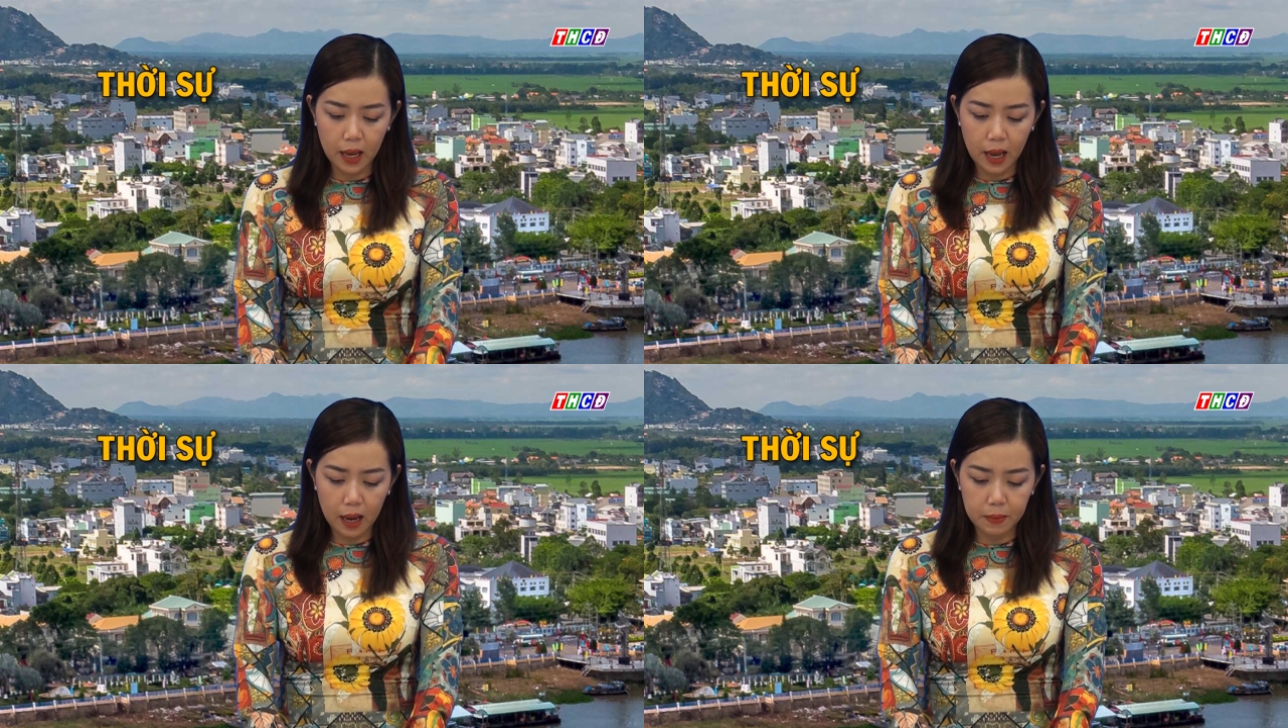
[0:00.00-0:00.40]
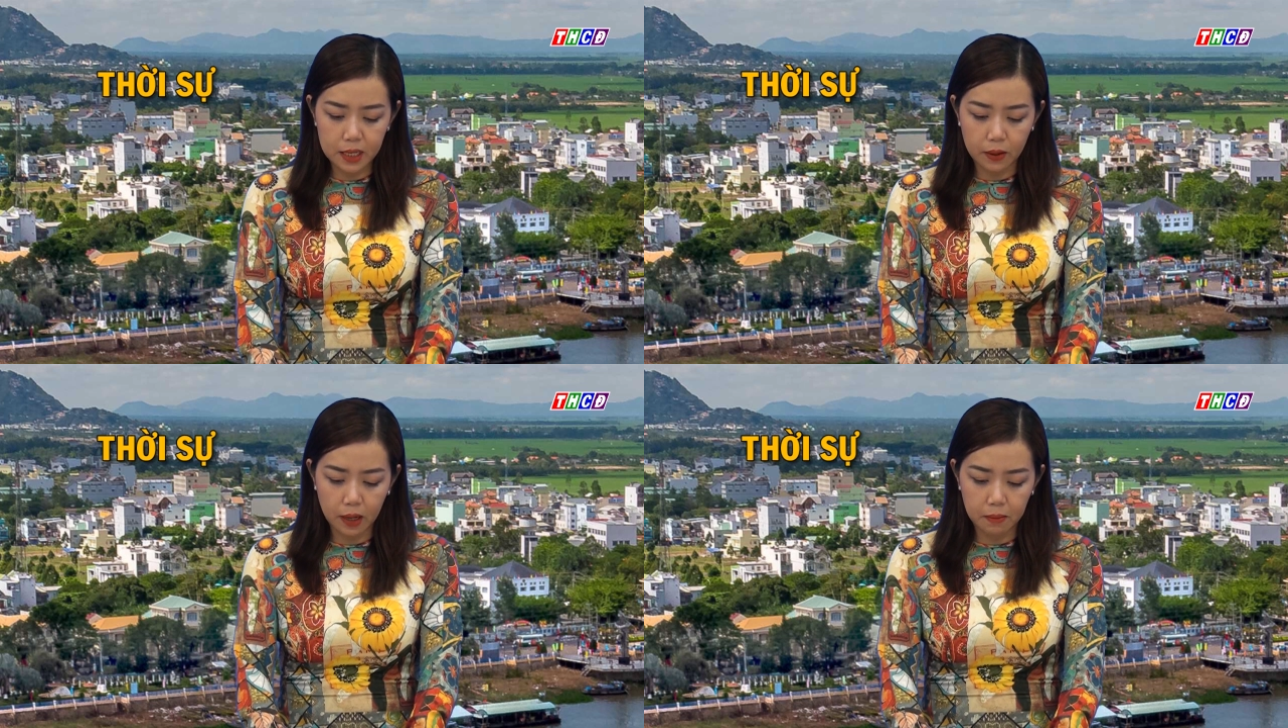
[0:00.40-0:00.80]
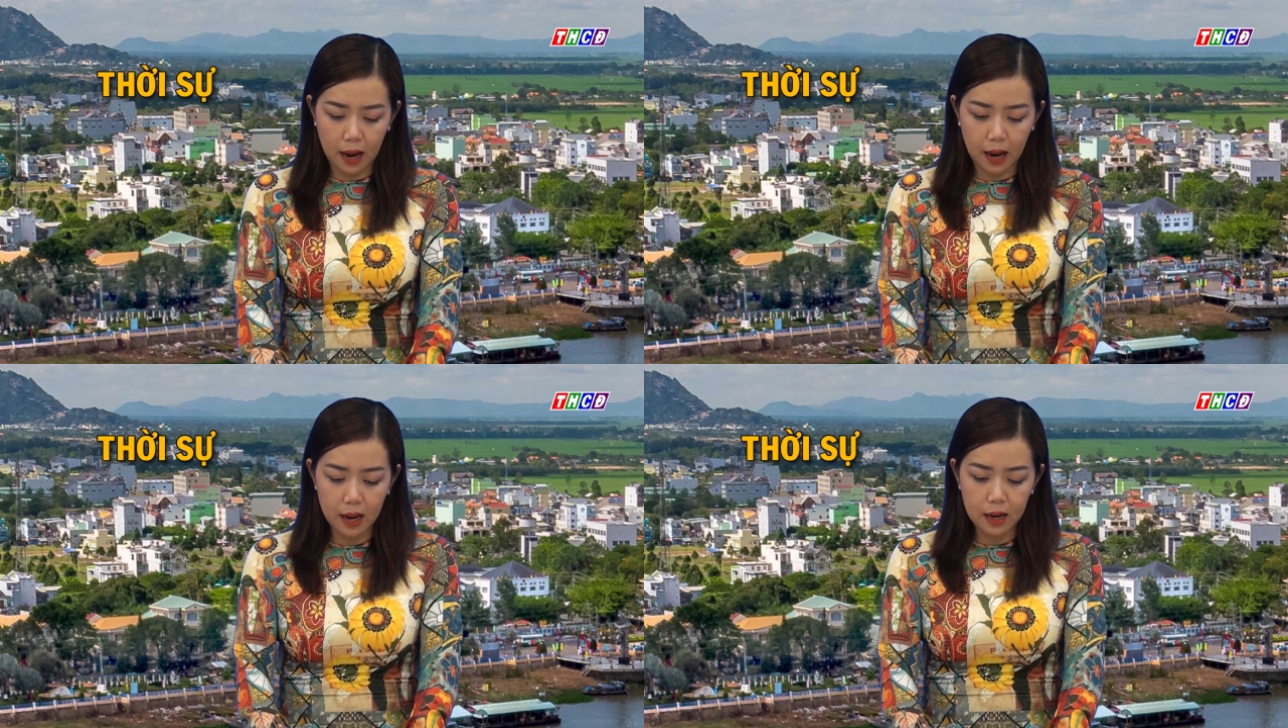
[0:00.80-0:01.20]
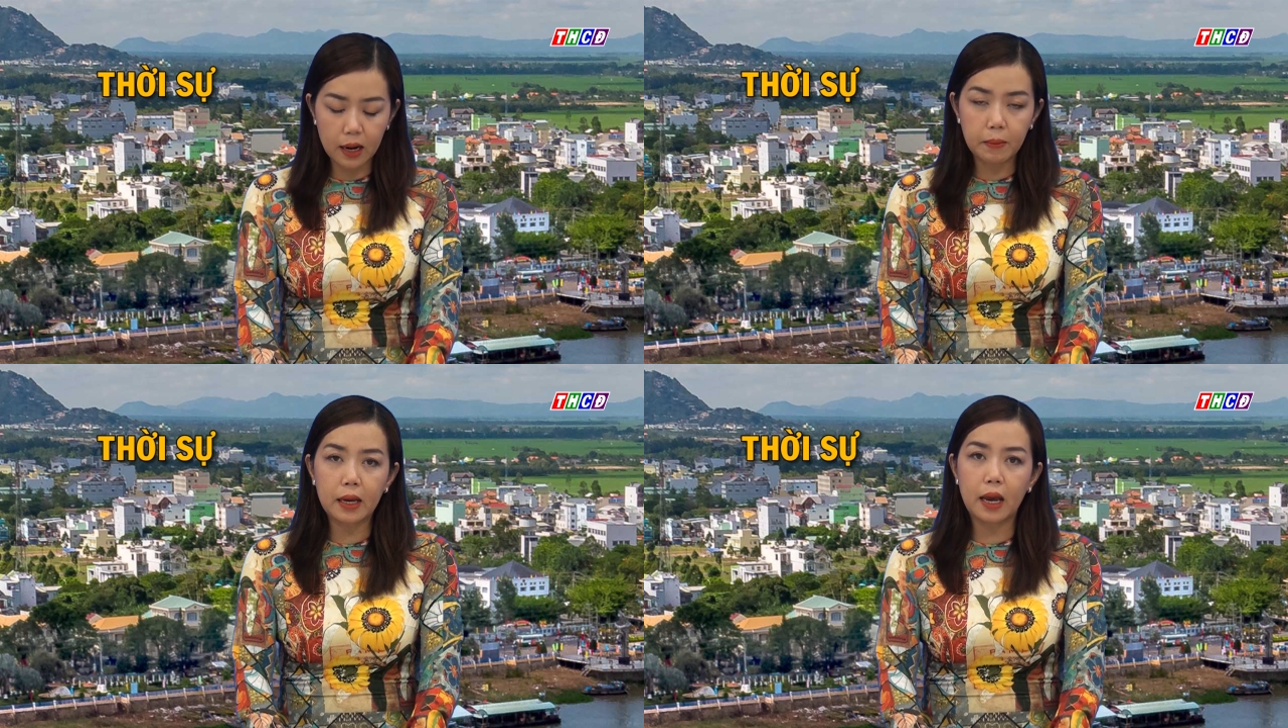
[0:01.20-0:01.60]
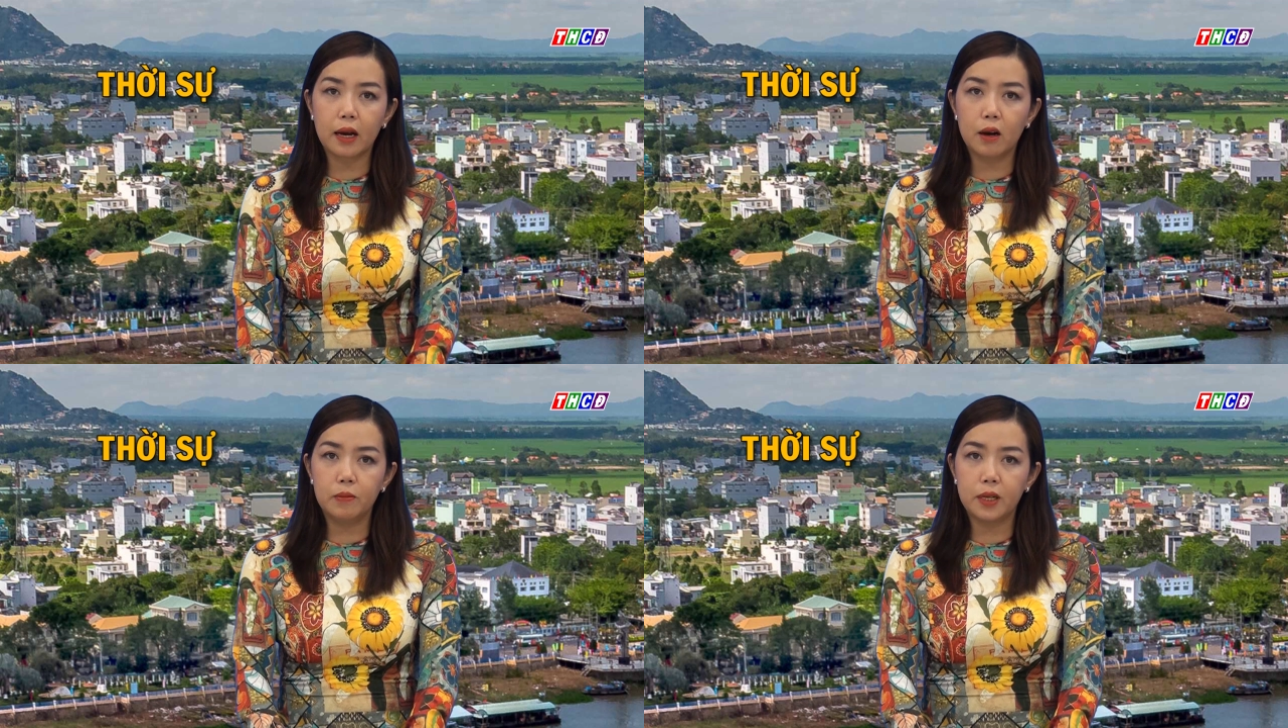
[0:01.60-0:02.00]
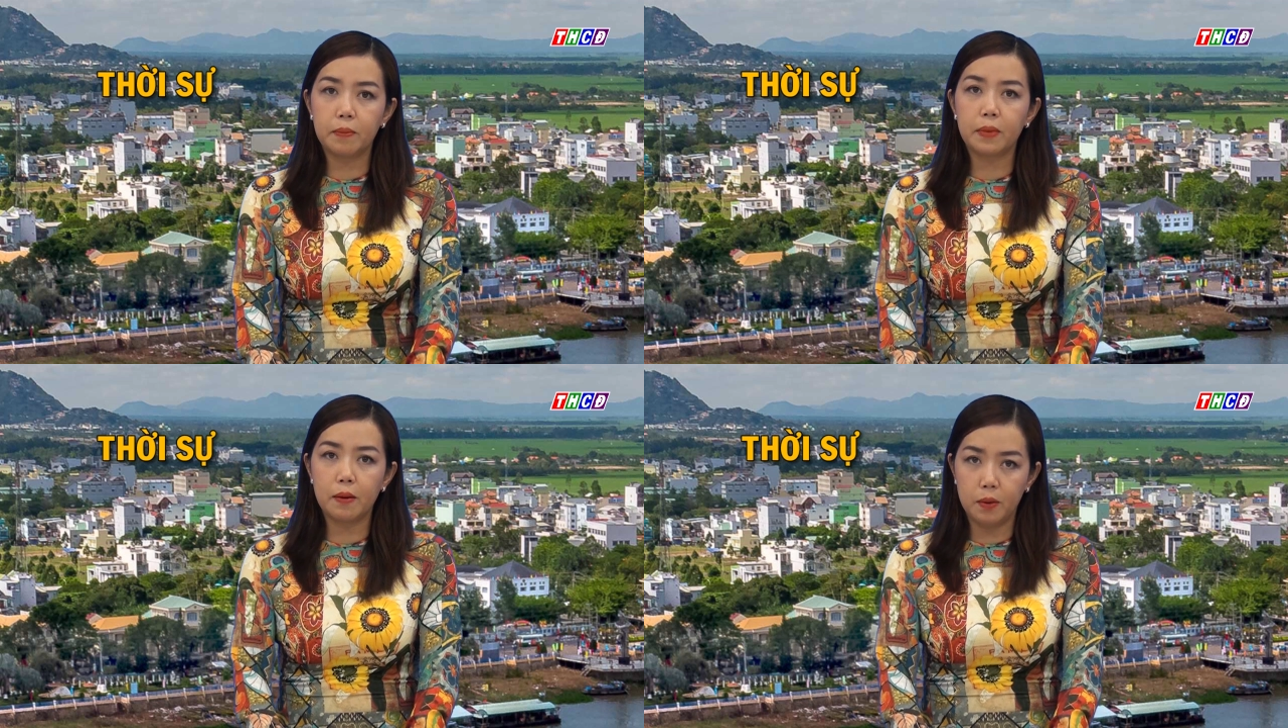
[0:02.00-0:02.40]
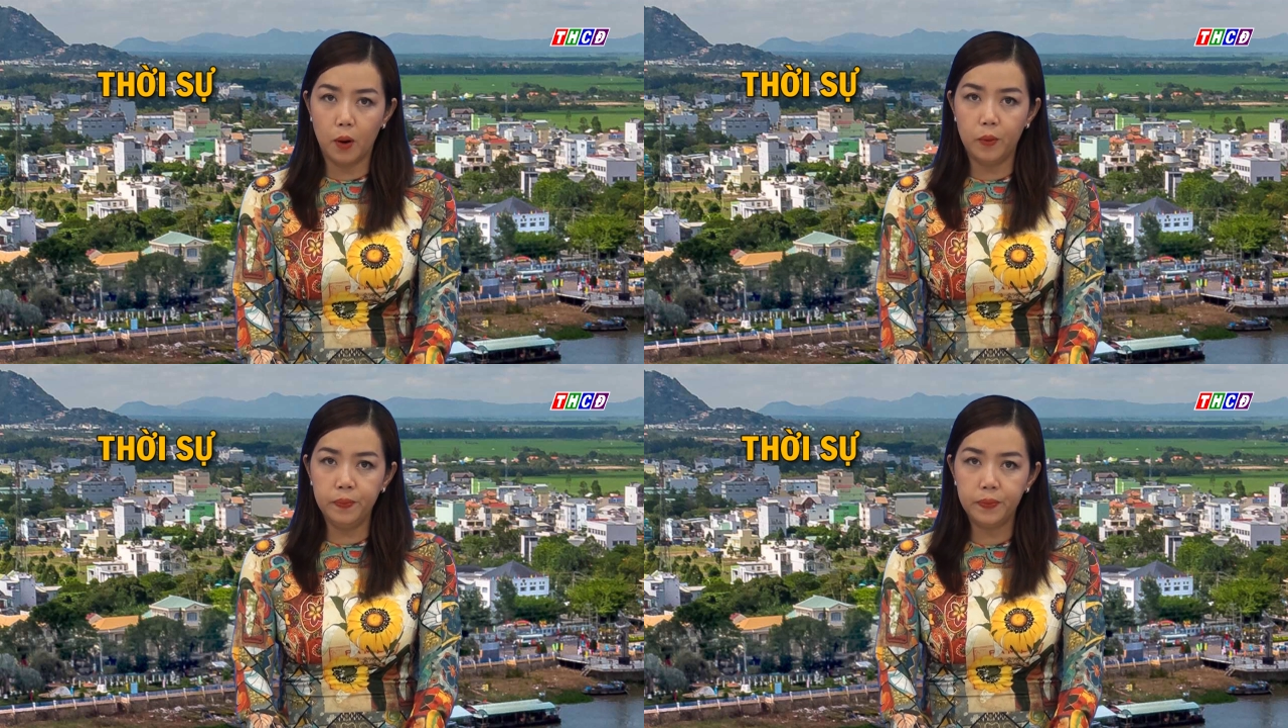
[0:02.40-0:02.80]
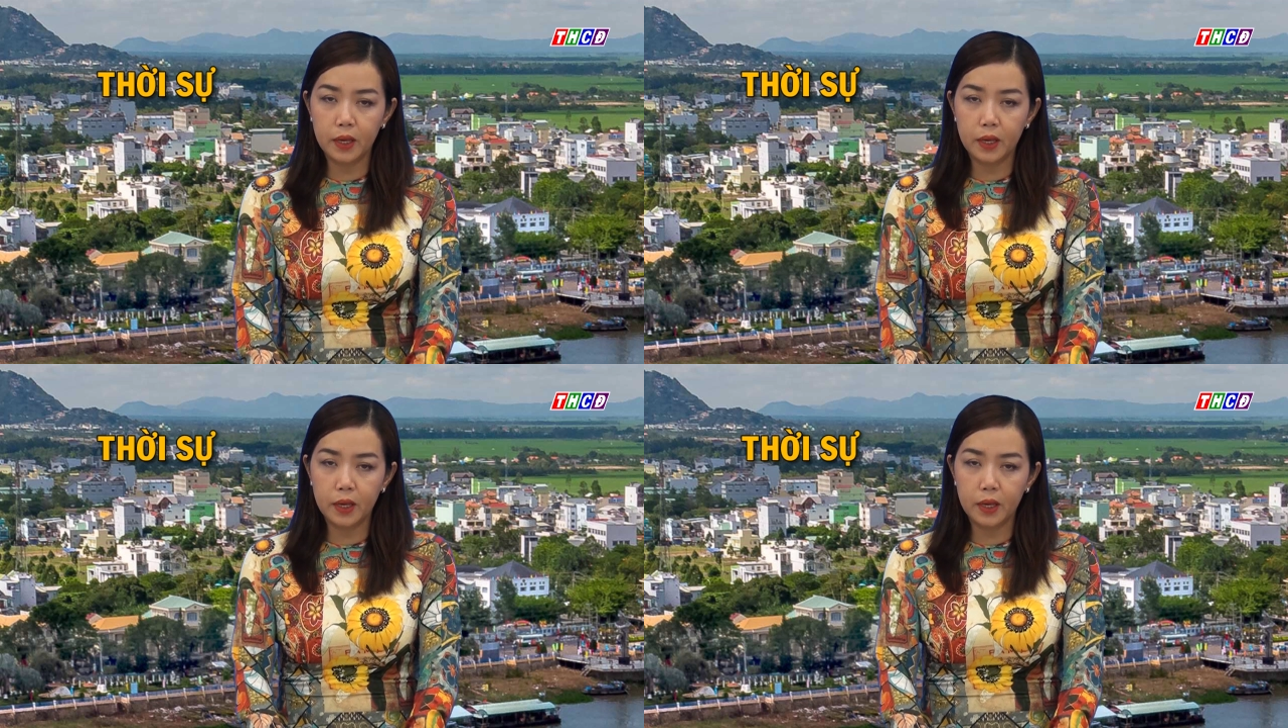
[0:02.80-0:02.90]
26 tháng 3 năm 2024